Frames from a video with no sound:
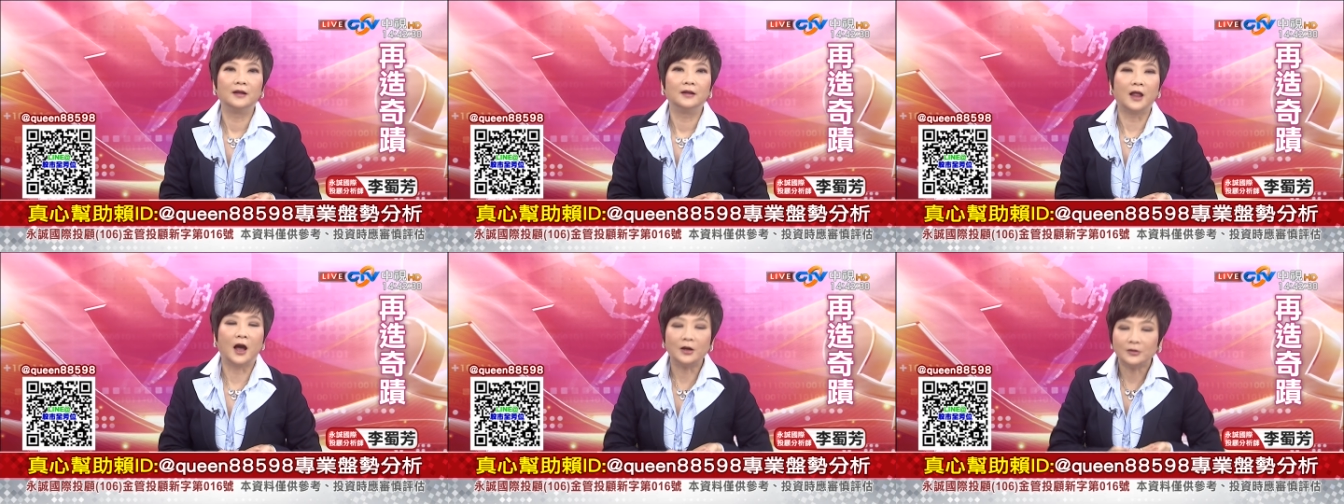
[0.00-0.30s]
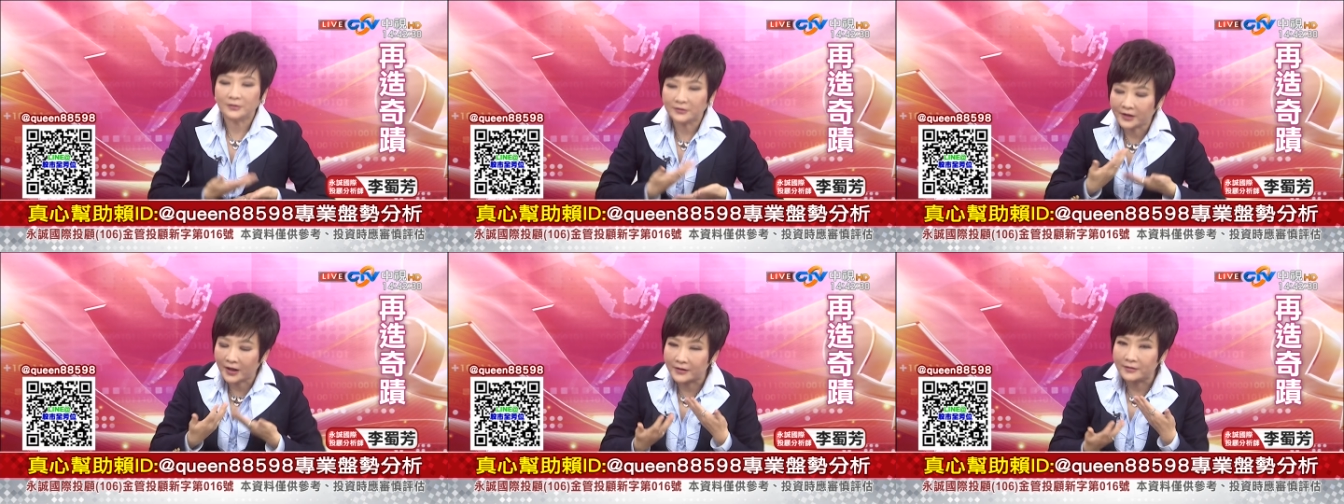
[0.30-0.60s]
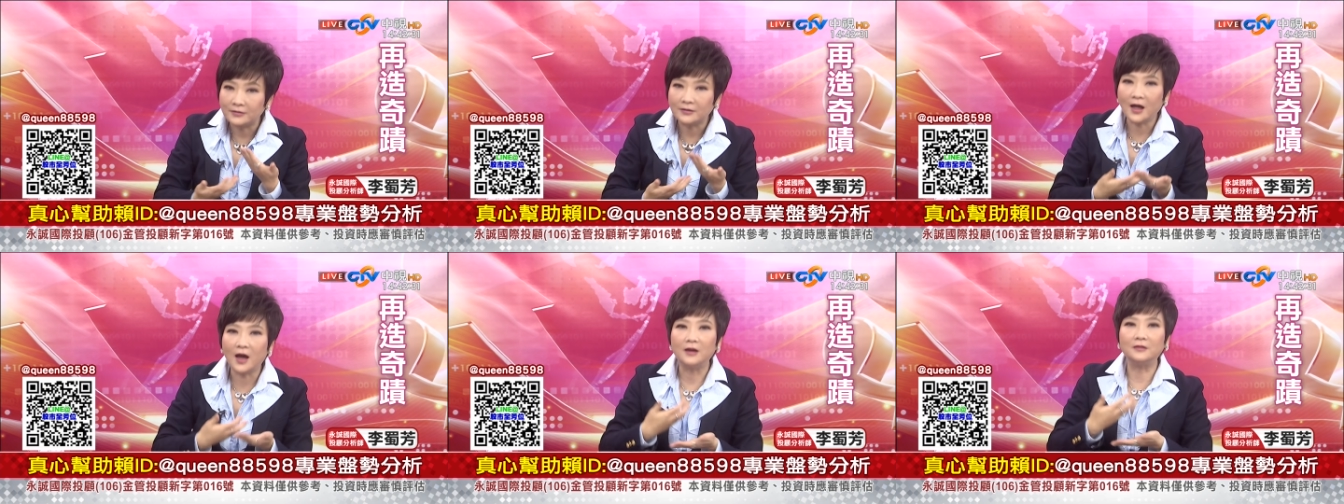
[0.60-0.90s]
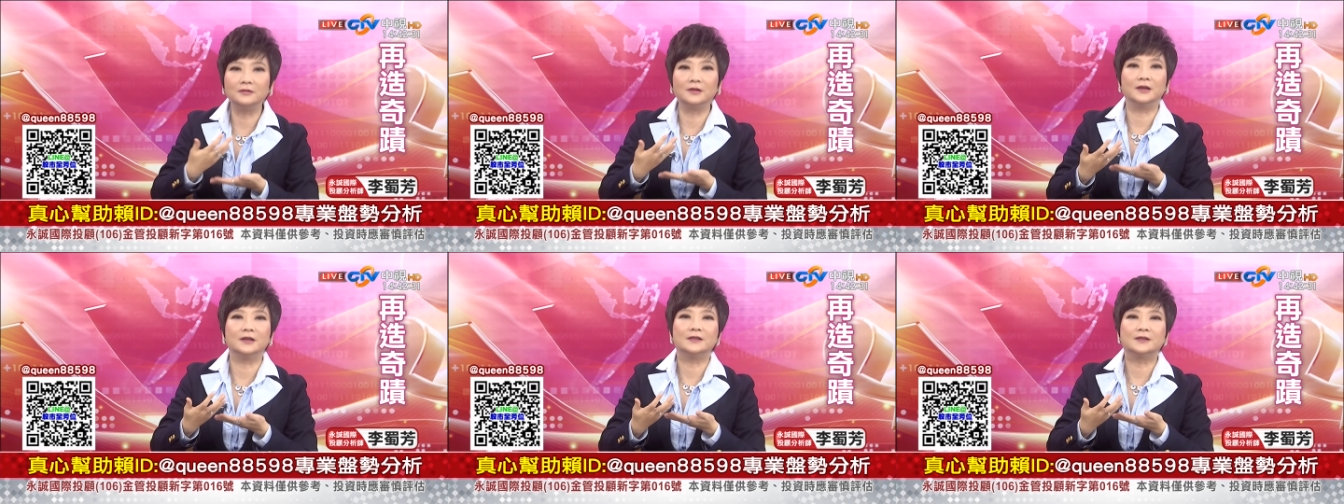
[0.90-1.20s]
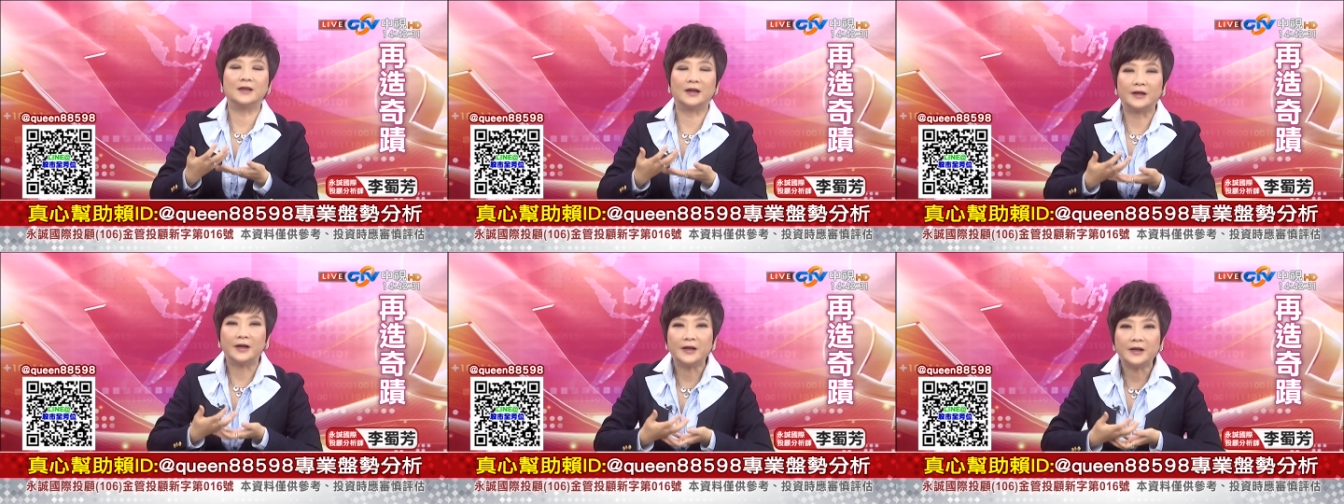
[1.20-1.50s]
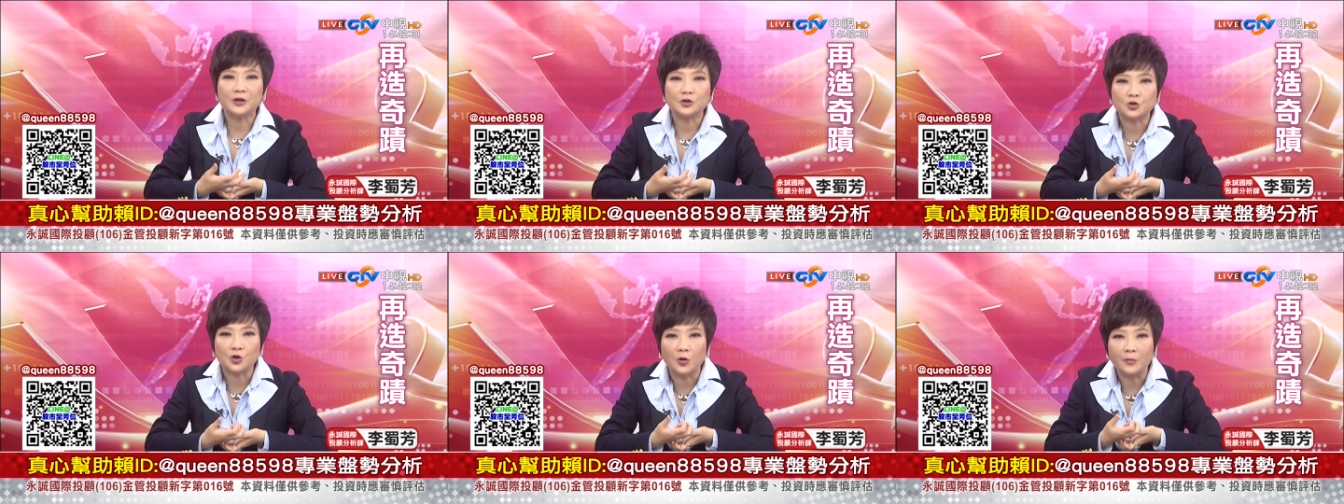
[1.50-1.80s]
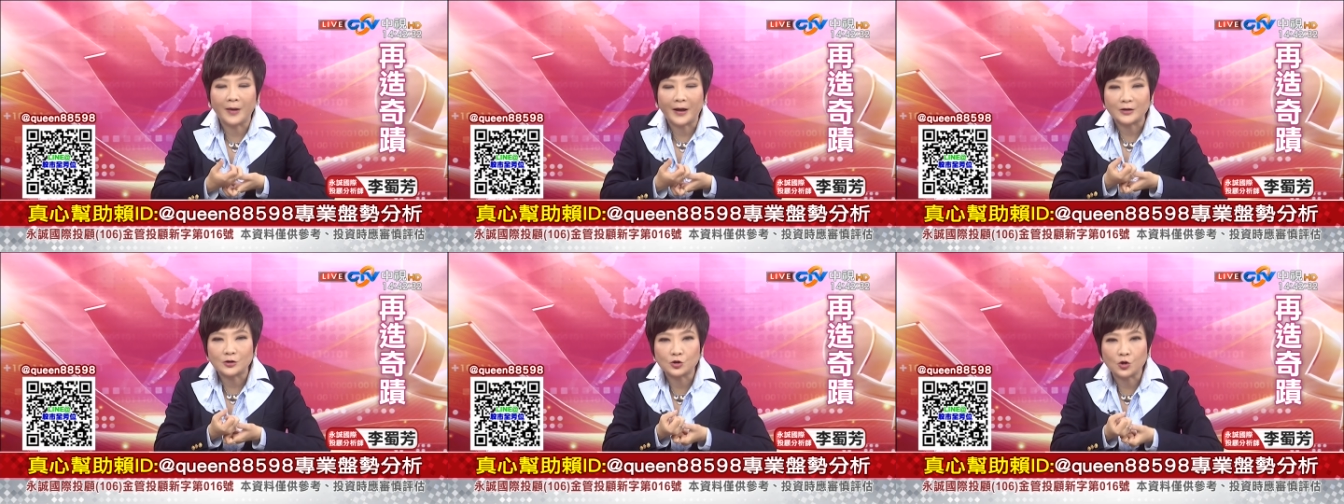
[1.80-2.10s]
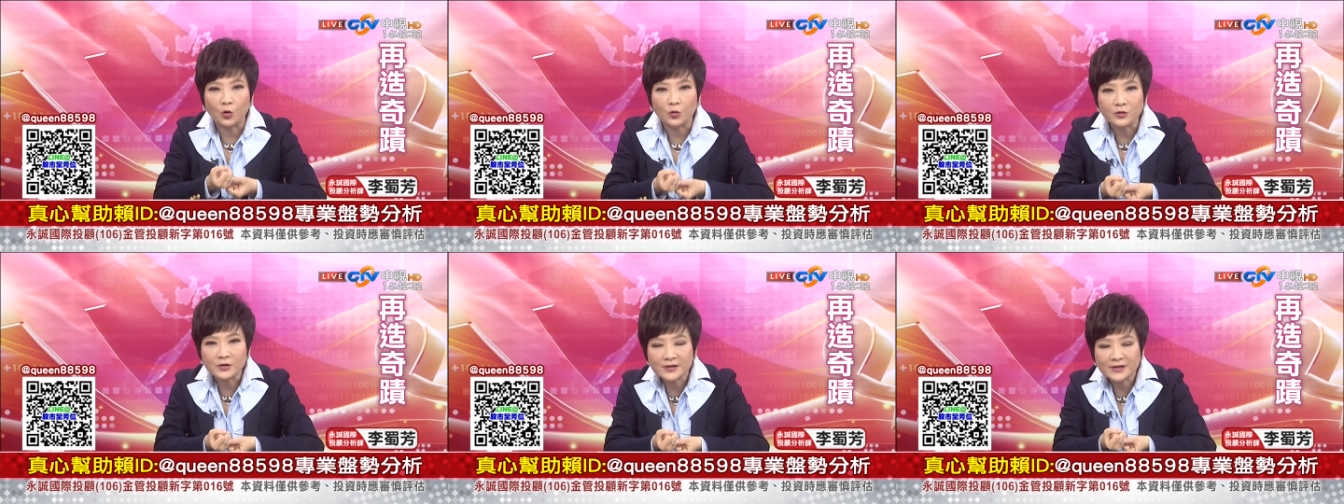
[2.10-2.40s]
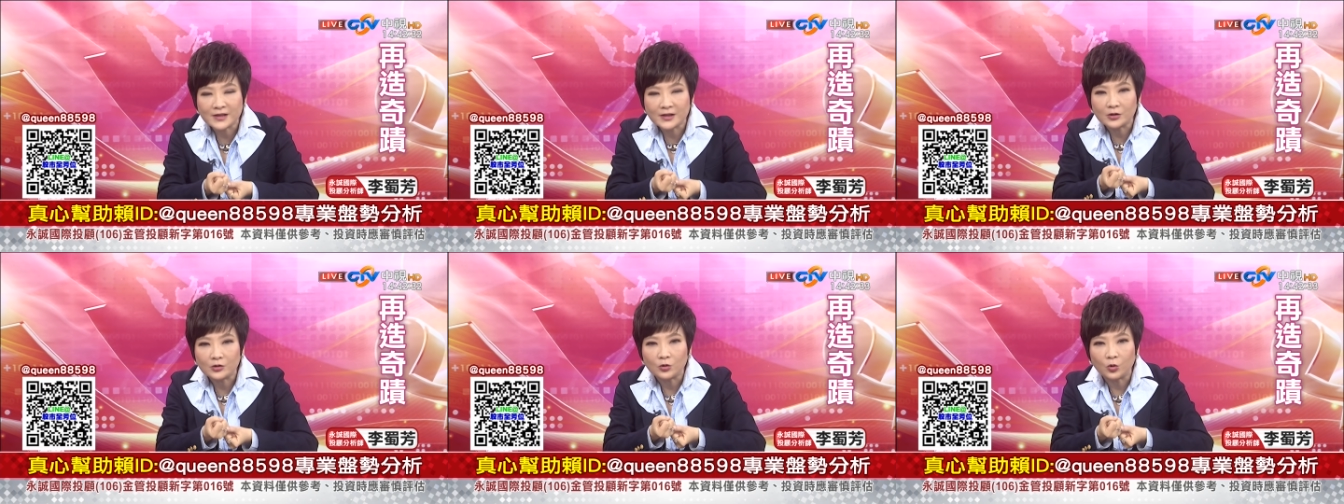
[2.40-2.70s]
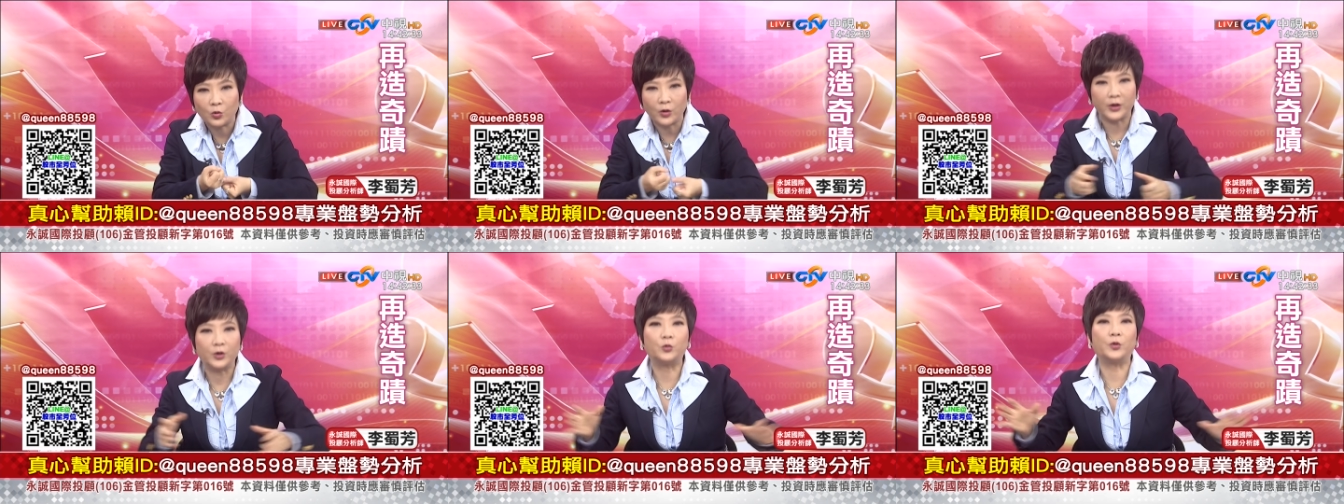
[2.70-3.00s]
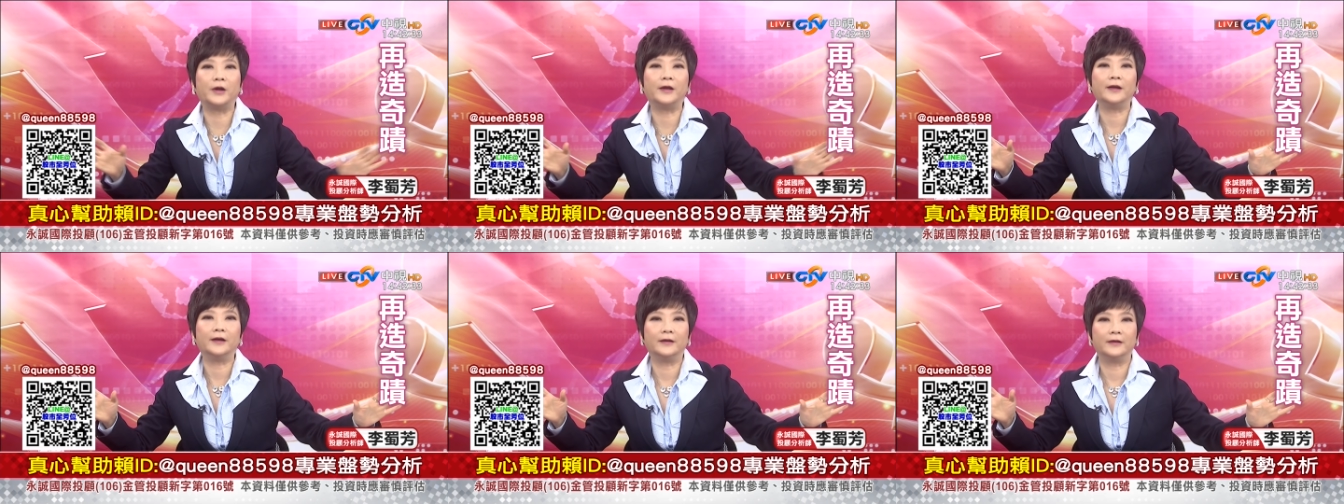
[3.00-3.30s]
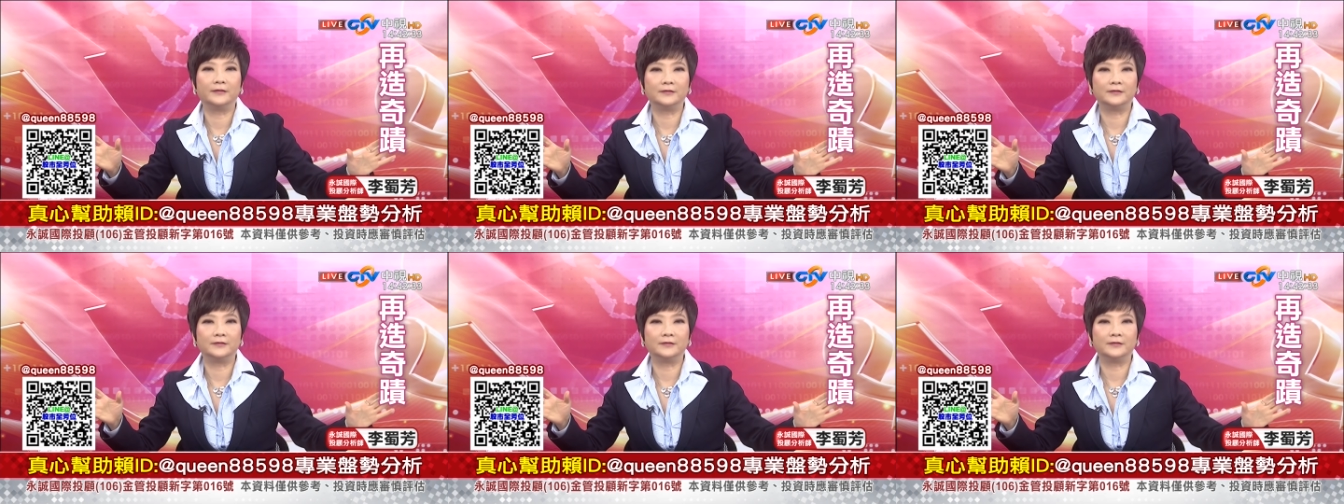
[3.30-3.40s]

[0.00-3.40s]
然后等到呢，整个一个筹码重新回归